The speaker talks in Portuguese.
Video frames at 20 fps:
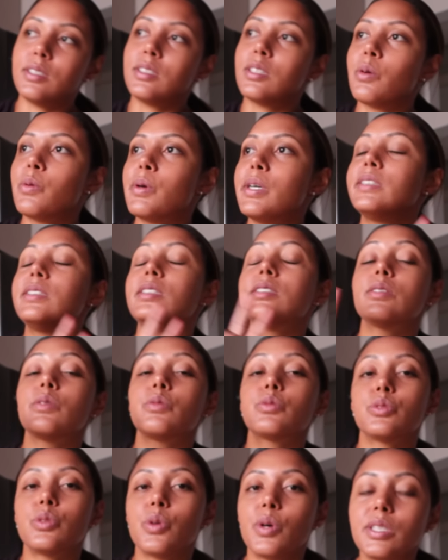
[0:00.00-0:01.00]
Então esses
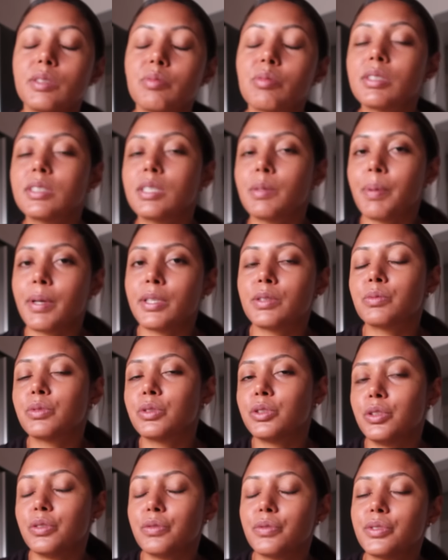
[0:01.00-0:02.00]
são os dois principais
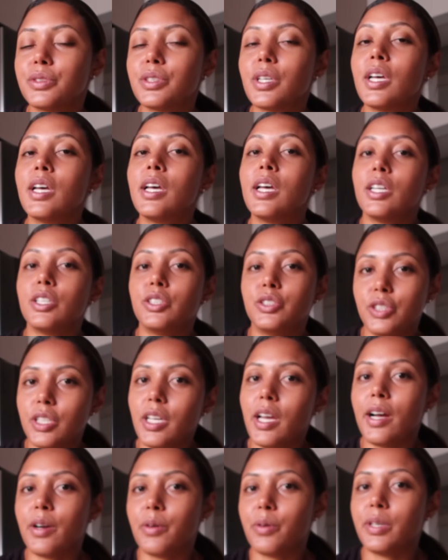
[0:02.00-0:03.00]
motivos
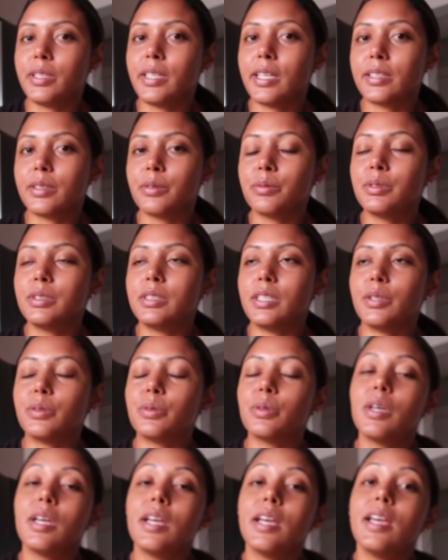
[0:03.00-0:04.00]
de acordar tão cedo.